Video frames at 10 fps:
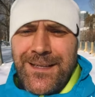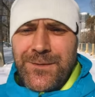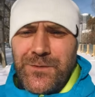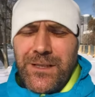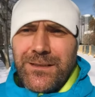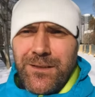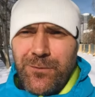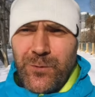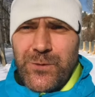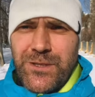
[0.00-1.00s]
взял на
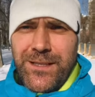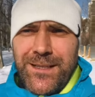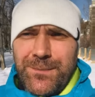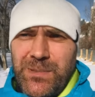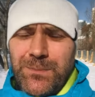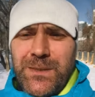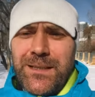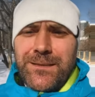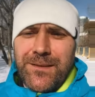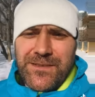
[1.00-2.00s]
вооружение,
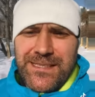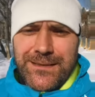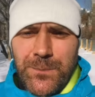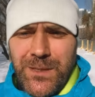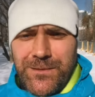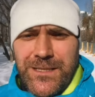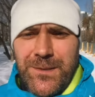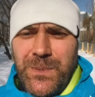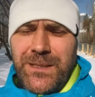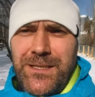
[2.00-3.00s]
посмотрел, там все добавочки
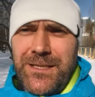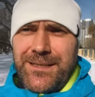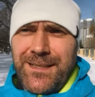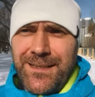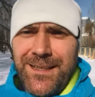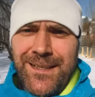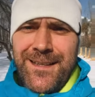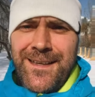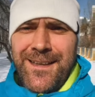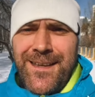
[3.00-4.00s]
перечислены.
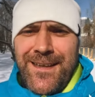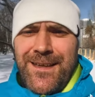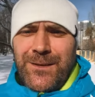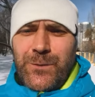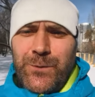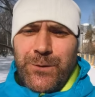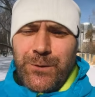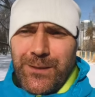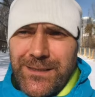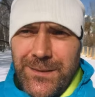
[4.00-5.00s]
Ну, еще
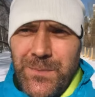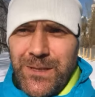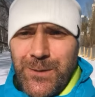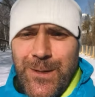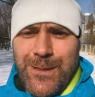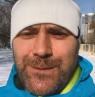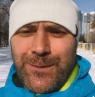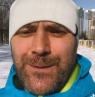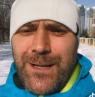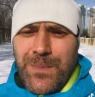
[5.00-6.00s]
раз отмечу,
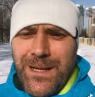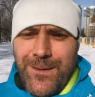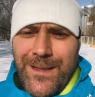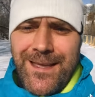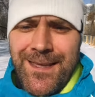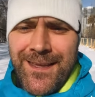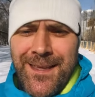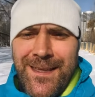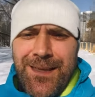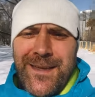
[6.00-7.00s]
что, как правило,
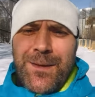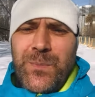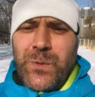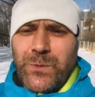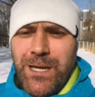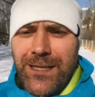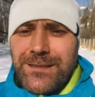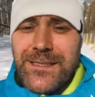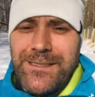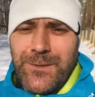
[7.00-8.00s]
пьют
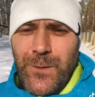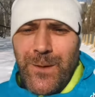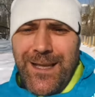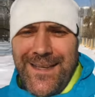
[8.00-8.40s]
инозитол,